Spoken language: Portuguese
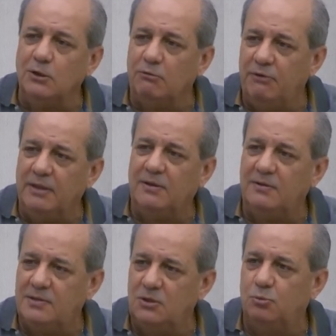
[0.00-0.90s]

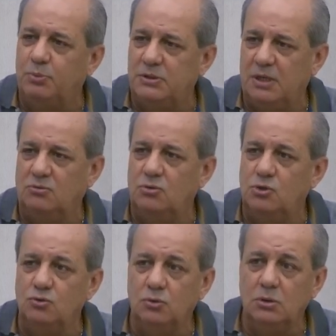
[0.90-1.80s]
95% de
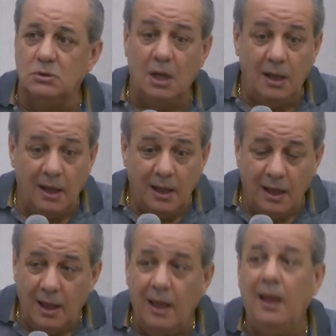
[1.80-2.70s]
juros,
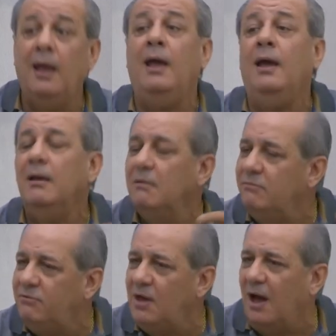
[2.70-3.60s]
é
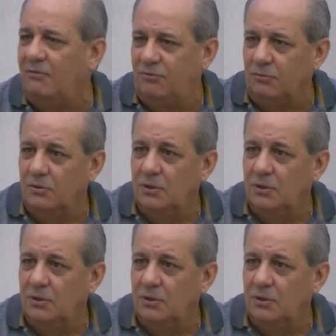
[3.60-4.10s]
viável.